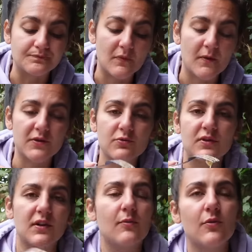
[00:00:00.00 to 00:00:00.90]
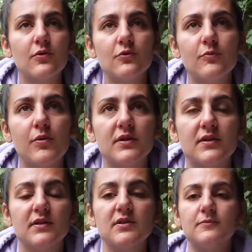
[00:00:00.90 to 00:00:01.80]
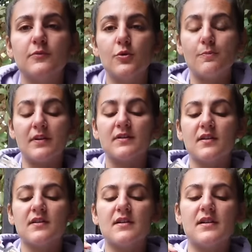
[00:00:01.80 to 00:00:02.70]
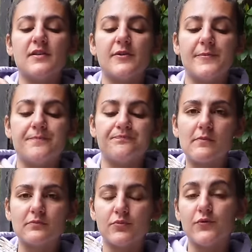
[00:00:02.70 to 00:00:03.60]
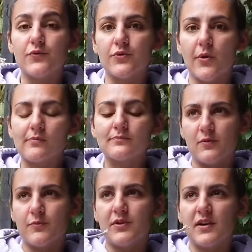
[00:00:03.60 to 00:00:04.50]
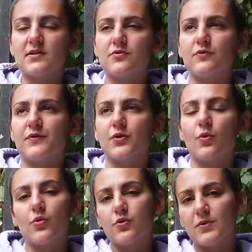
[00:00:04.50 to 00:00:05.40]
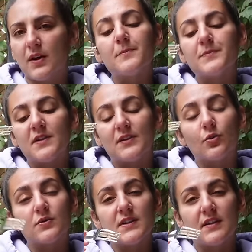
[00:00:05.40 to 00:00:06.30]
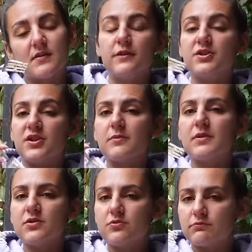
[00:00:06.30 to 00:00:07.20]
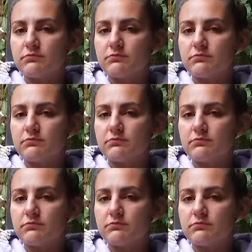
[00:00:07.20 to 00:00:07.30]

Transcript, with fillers: En fait, contrairement au bol cake, le pancake est euh, plus fondant. Le bol cake, si tu le fais trop cuire, ça va être trop sec. J'ai l'impression,